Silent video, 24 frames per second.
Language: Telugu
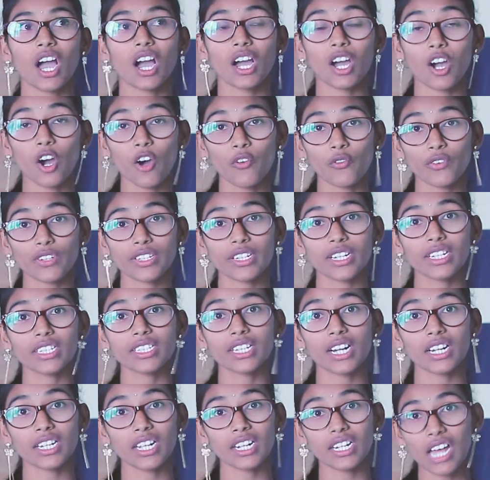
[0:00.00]
ఆ కాఫీ
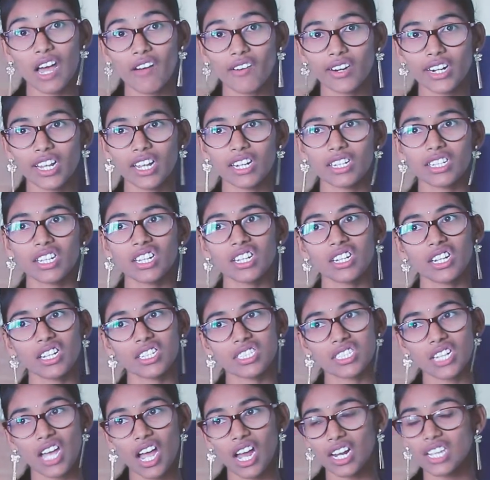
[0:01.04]
గైడ్ కలర్ రావడానికి
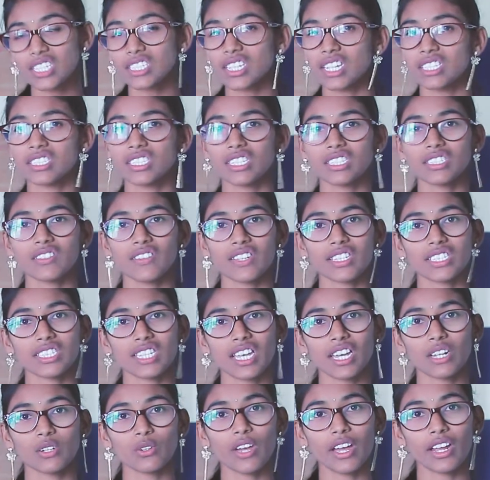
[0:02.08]
నేను చాలా స్కెచెస్
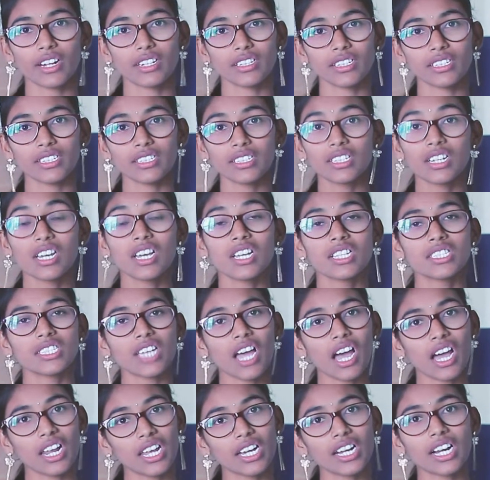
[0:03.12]
వేసాను అండ్
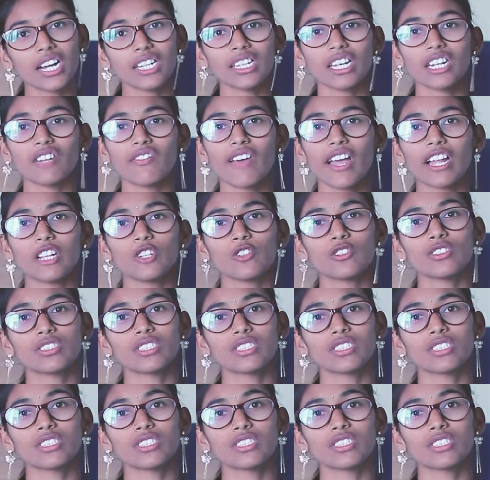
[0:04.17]
చాలా కలర్ వాల్యూస్